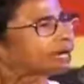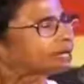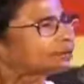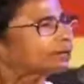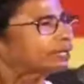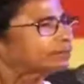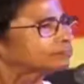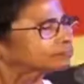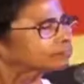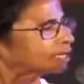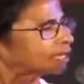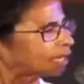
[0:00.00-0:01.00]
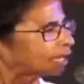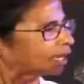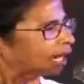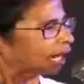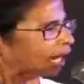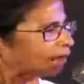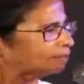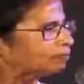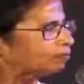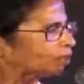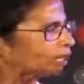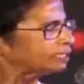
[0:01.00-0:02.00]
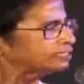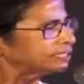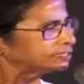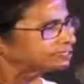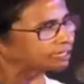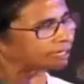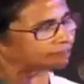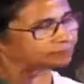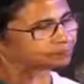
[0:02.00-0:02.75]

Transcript: কারণে আমি বলেই দিয়েছিলাম